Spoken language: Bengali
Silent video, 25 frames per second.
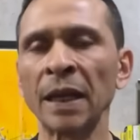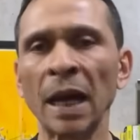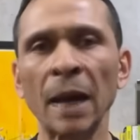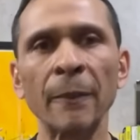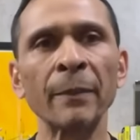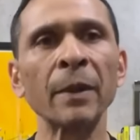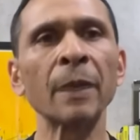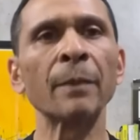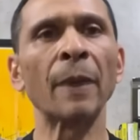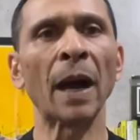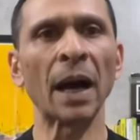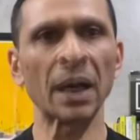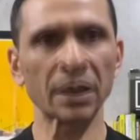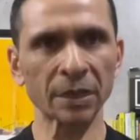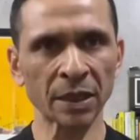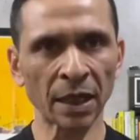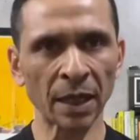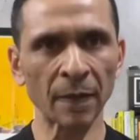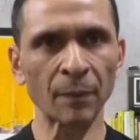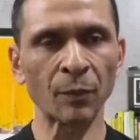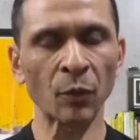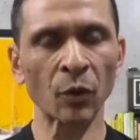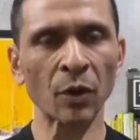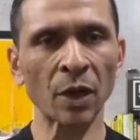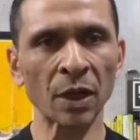যেটা আমি
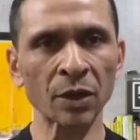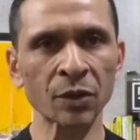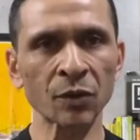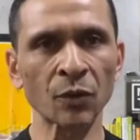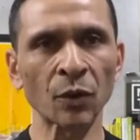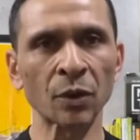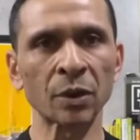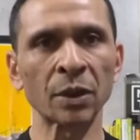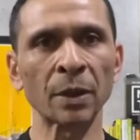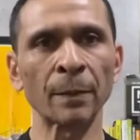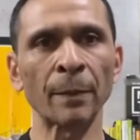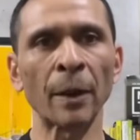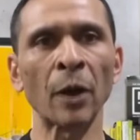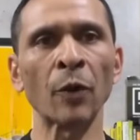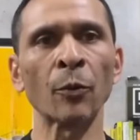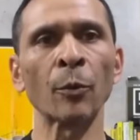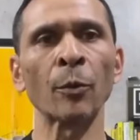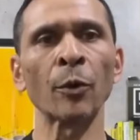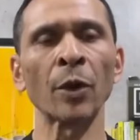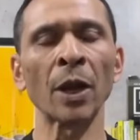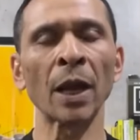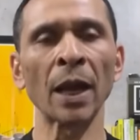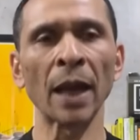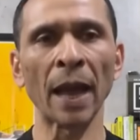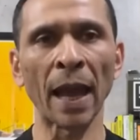ভাষায় প্রকাশ করতে
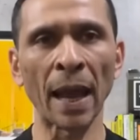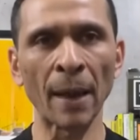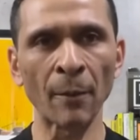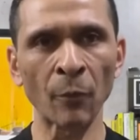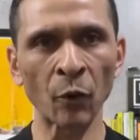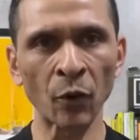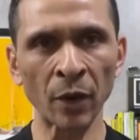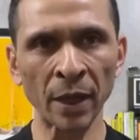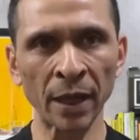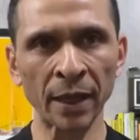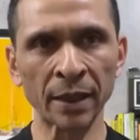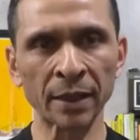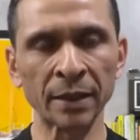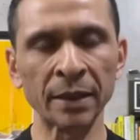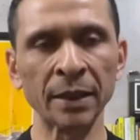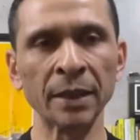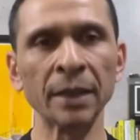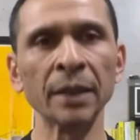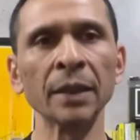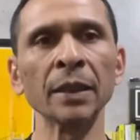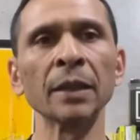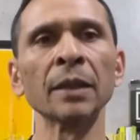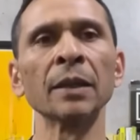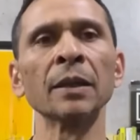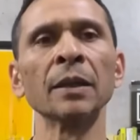পারবো না এমন
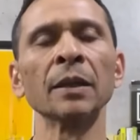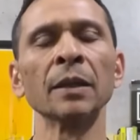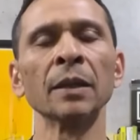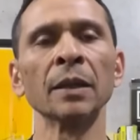একটি